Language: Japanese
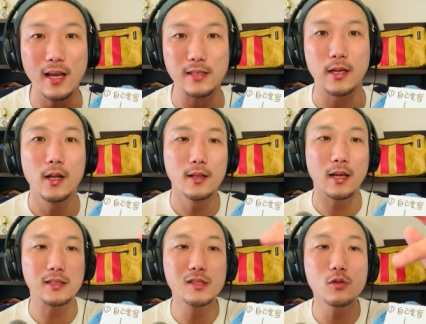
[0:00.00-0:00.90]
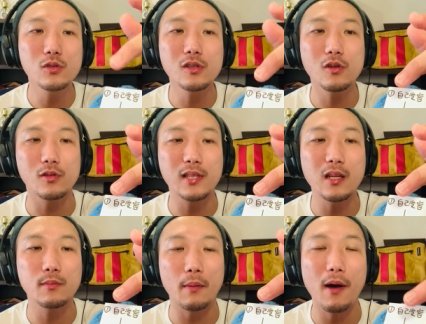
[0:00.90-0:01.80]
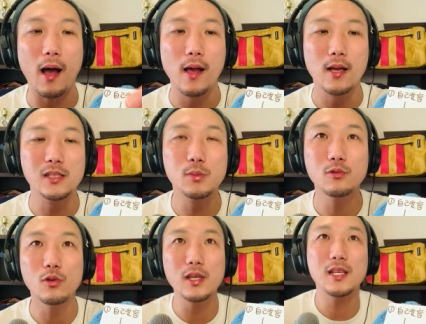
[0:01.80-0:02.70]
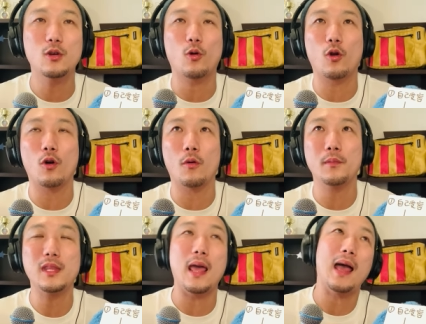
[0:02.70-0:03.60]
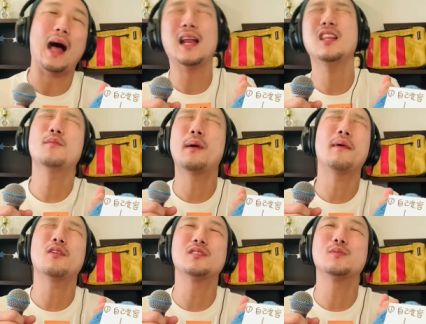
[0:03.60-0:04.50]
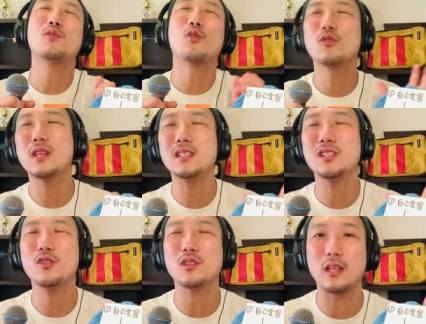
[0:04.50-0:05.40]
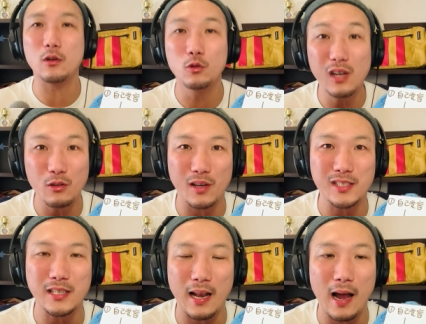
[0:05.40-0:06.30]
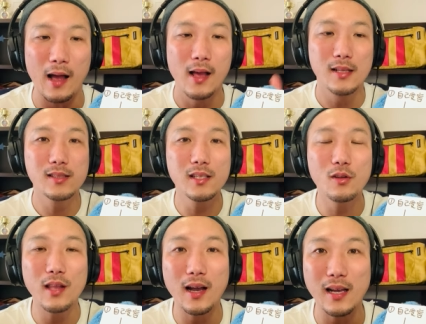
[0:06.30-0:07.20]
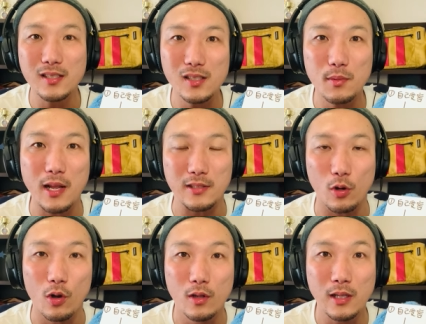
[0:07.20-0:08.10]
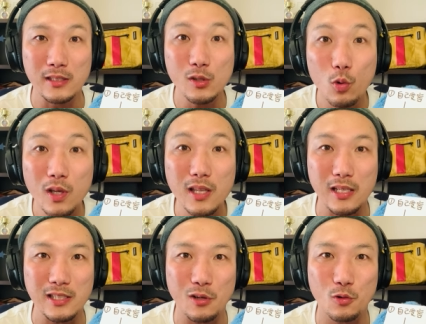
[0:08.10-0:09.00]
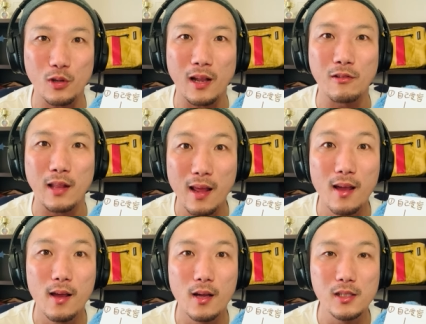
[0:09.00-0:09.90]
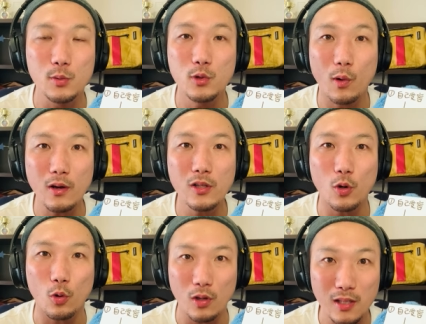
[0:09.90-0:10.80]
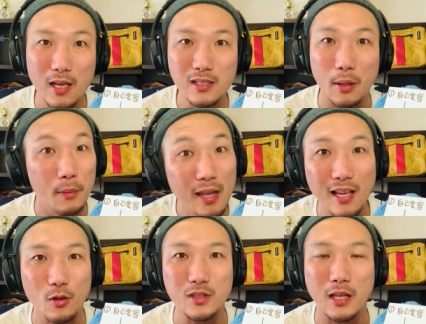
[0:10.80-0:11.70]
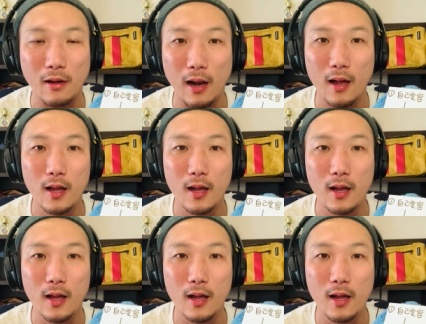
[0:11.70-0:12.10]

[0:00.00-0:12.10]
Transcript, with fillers: 事。だから自己需要せぬまま自分のいいところを見てありのままの自分を肯定しようっていうふわふわしてたら次の段階進めないんですよ。だって自己否定してることになるんでね、自分の悪いところを否定して見ないようにしてるから。